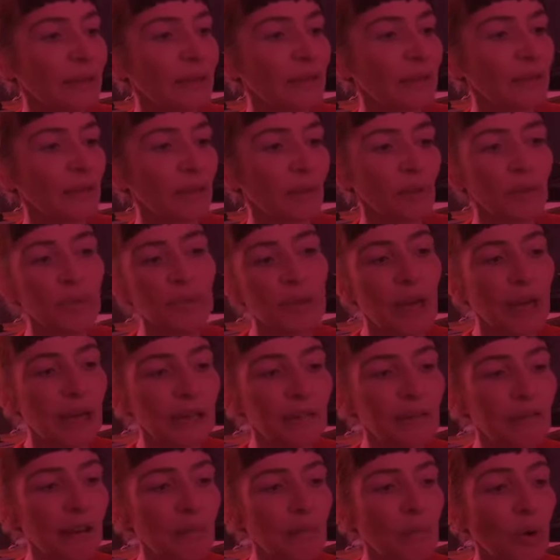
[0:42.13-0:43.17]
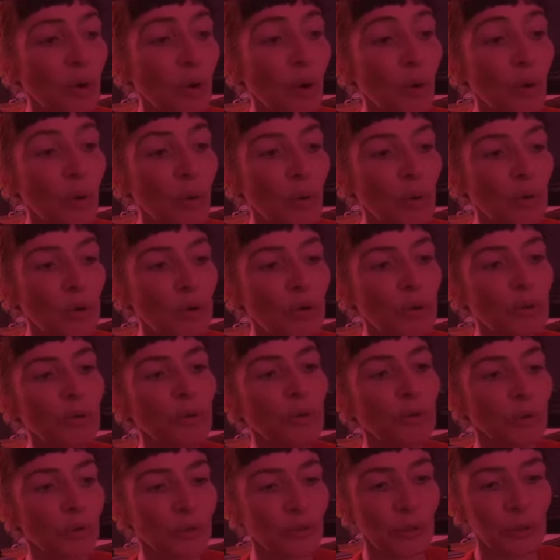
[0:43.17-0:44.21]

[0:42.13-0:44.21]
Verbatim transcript: que nous n'arrivâmes au lieu de notre